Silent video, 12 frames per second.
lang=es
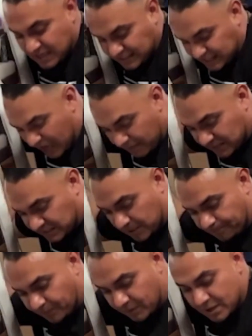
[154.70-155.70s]
sabes
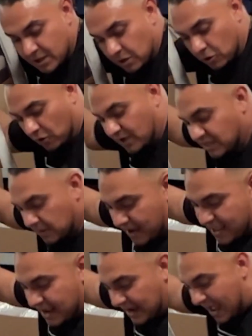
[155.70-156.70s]
lo que te va a
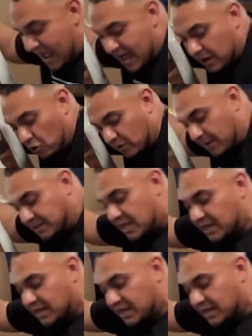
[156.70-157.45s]
llegar, lo que vas a...